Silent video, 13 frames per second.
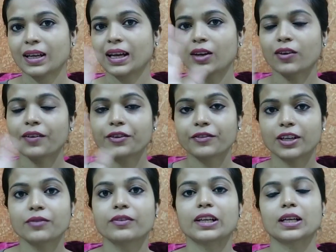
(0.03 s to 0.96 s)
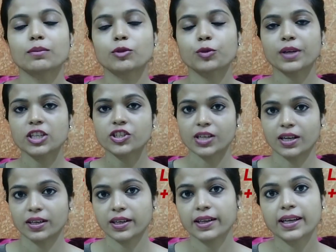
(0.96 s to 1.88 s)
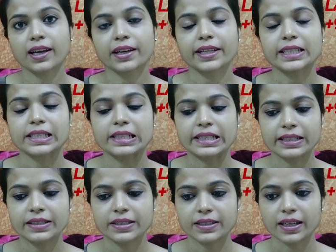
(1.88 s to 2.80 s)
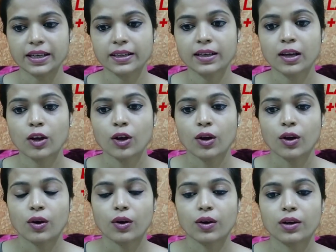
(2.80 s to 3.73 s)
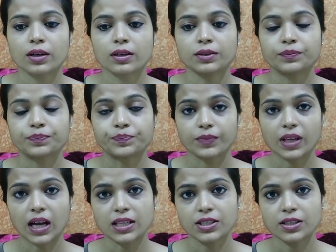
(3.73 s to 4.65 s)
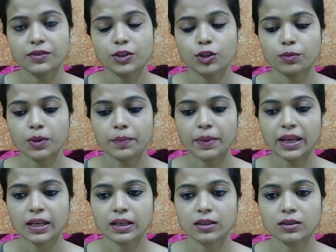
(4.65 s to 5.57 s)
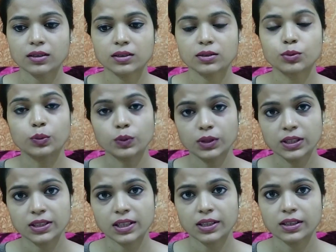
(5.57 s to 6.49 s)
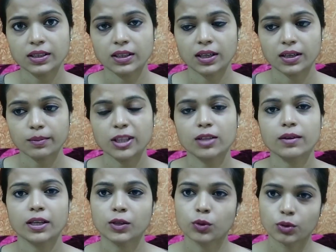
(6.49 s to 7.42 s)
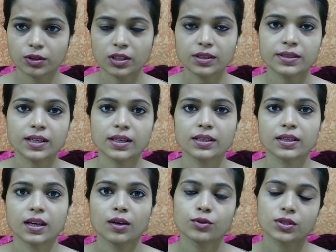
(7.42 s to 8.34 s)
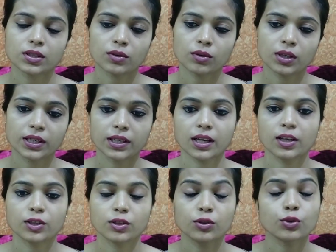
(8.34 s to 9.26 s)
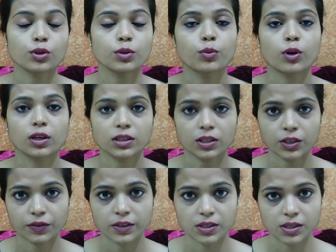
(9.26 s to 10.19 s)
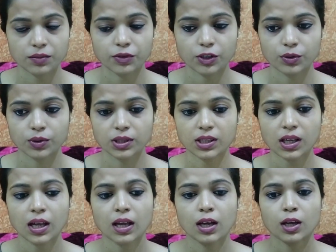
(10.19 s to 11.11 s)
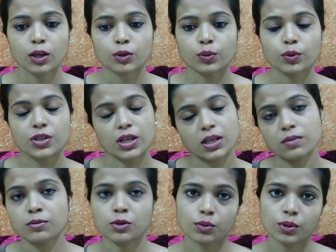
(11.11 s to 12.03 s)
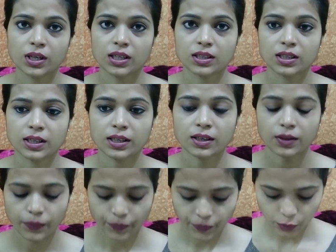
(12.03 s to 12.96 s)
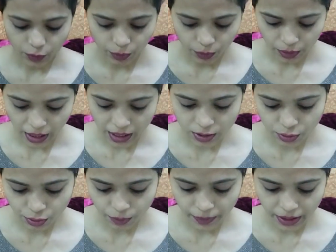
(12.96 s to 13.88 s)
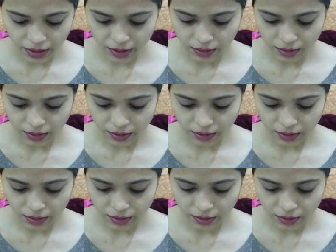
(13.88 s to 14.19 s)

हेलो एवरीवन वेलकम टू माय चैनल नेहा दिस इज़ लेस डिज़ाइन और आज के वीडियो में मैं एक सूट डिज़ाइन किया है मतलब एक कुर्ती डिज़ाइन किया है उसी को लेके आई थी जो कि बहुत ही रिक्वेस्टेड वीडियो थी तो चलिए हम शुरू करते हैं तो आज जो मैं